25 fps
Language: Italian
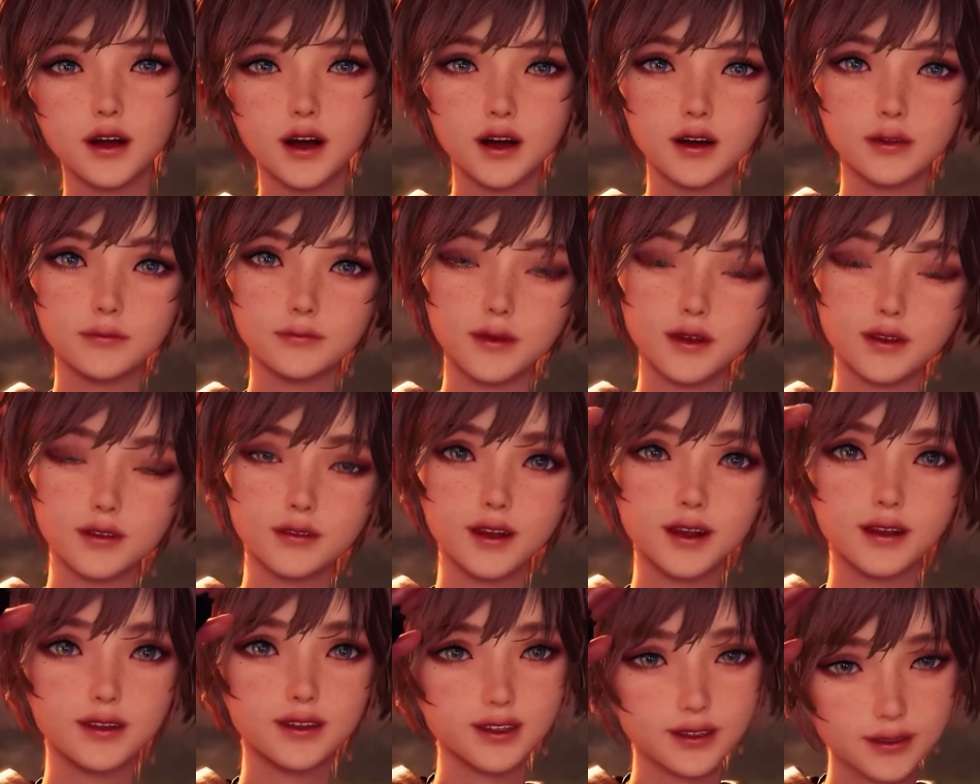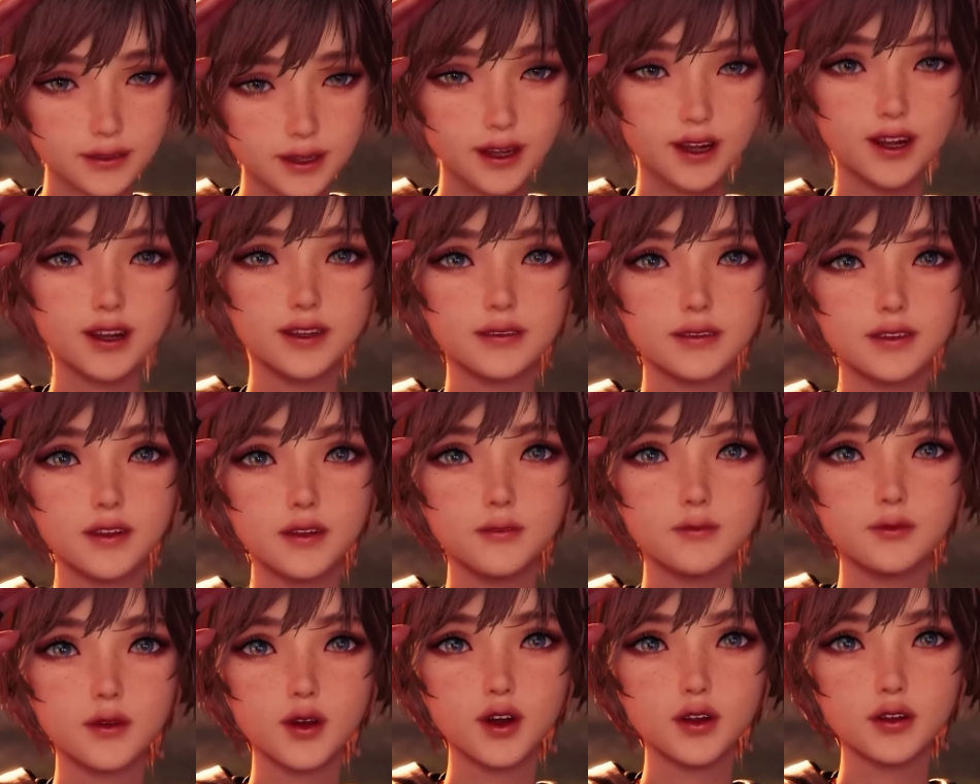principale di Stellar
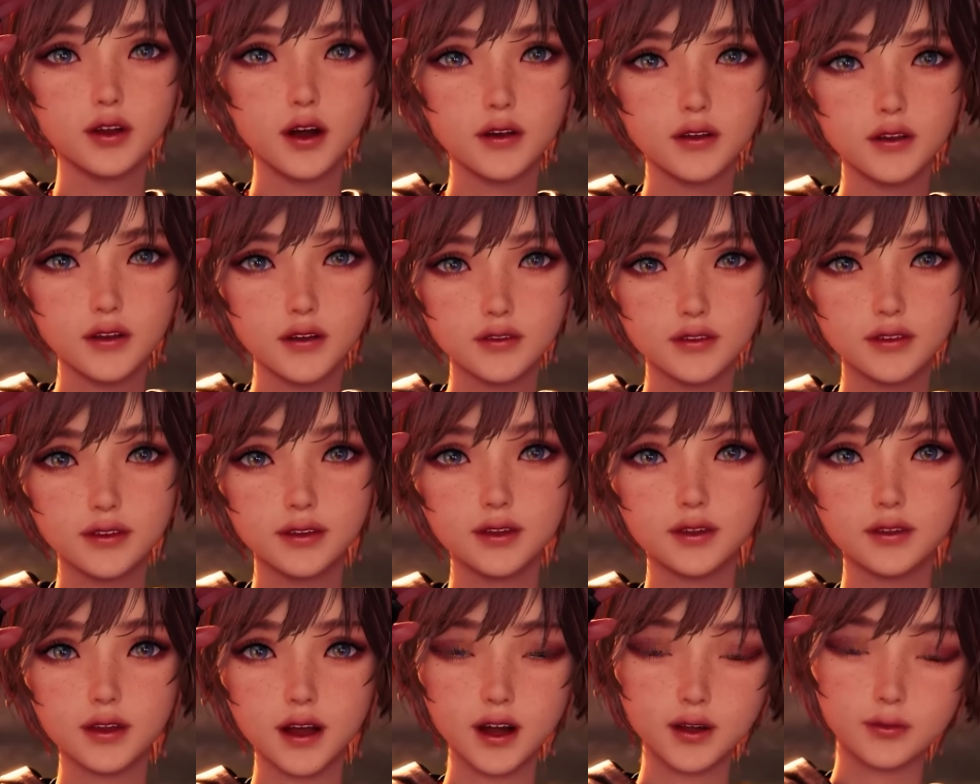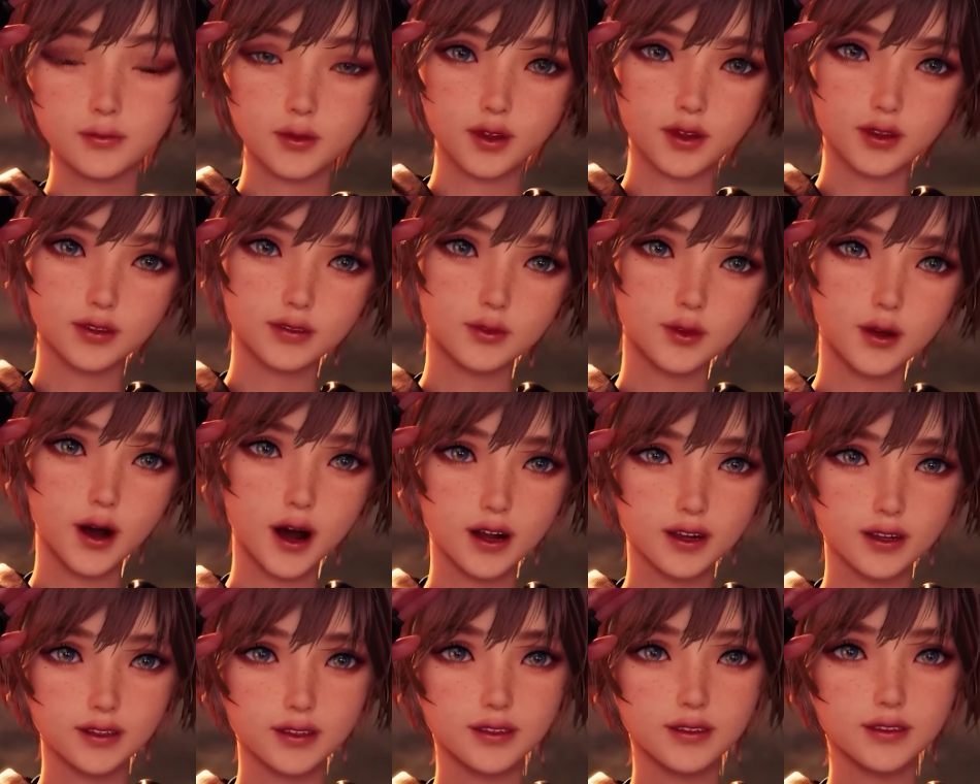Blade, non sono degli esseri
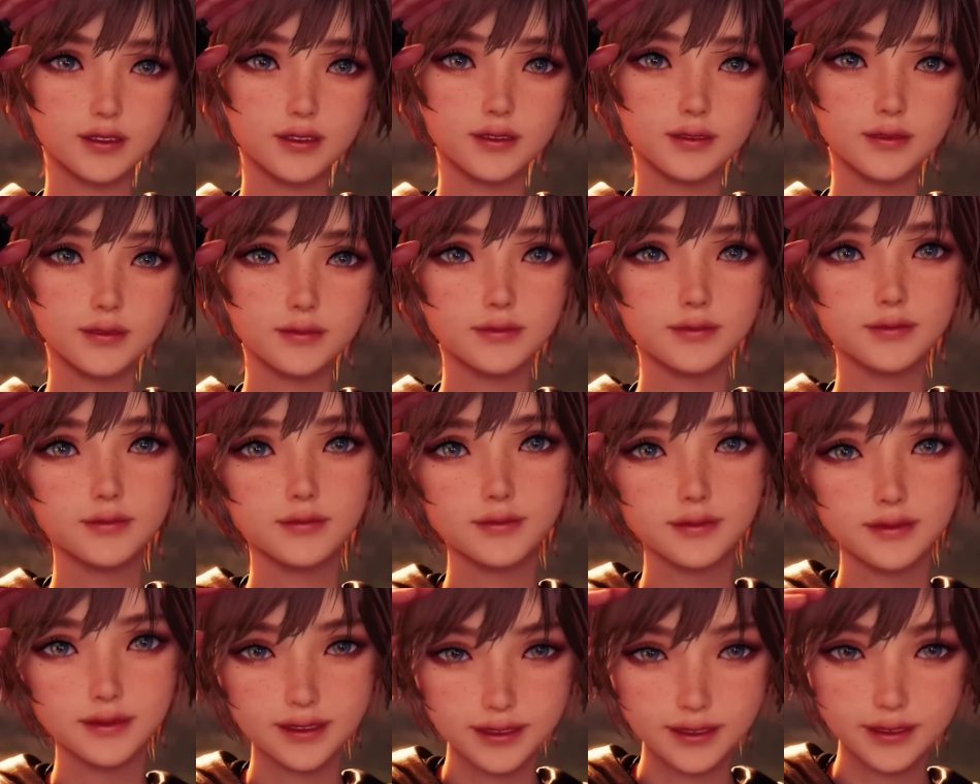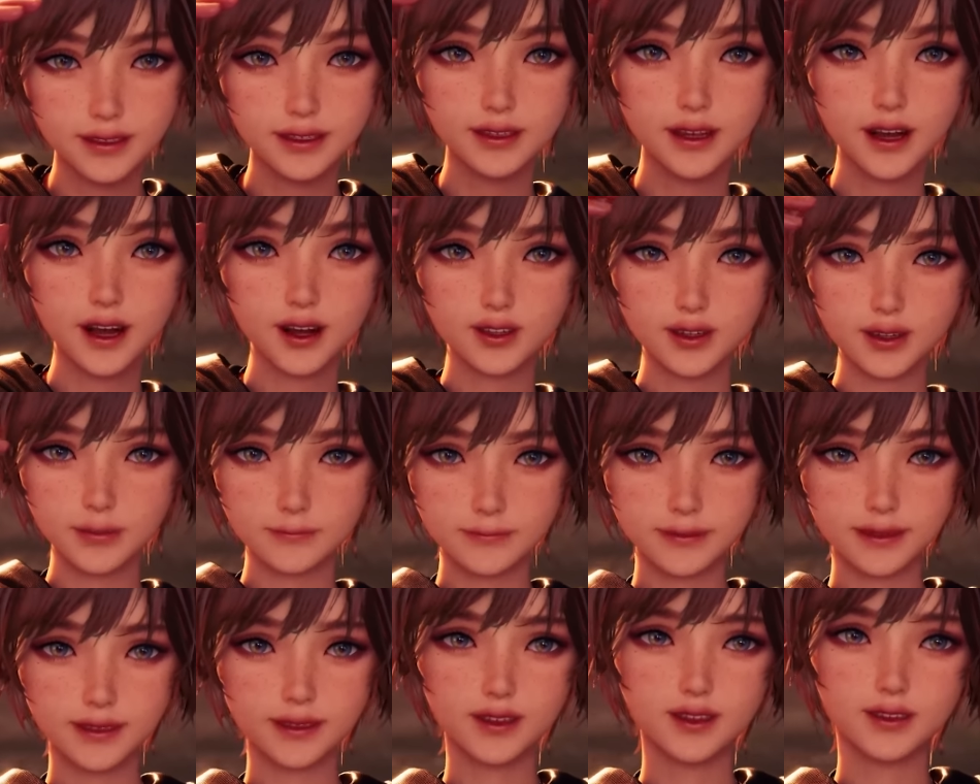umani, sono degli
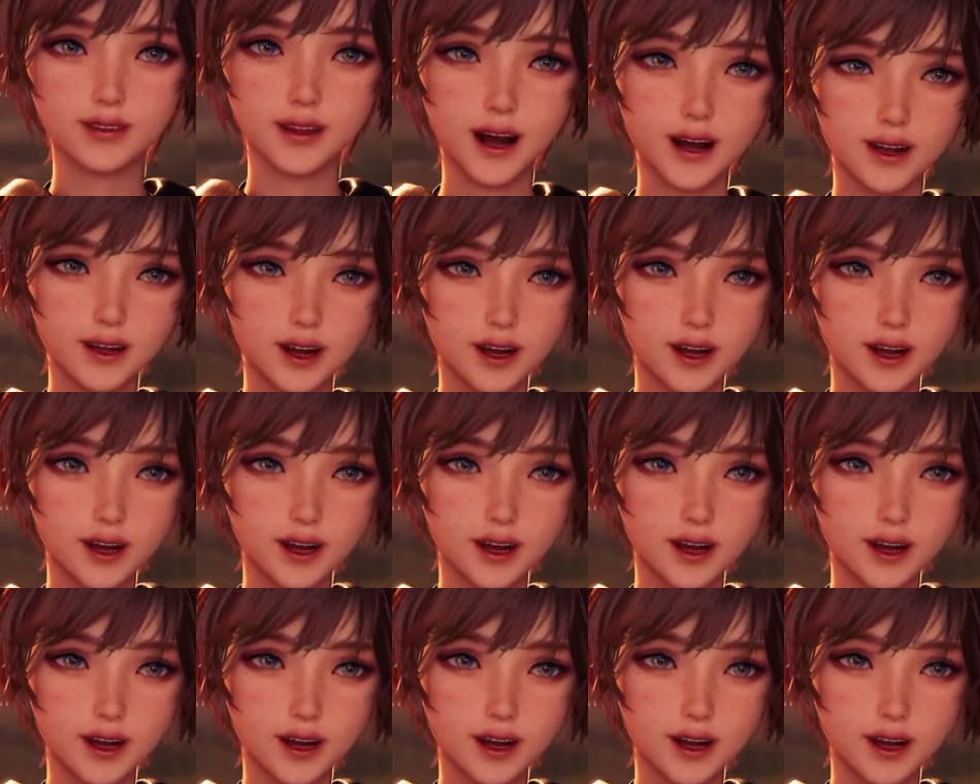esseri creati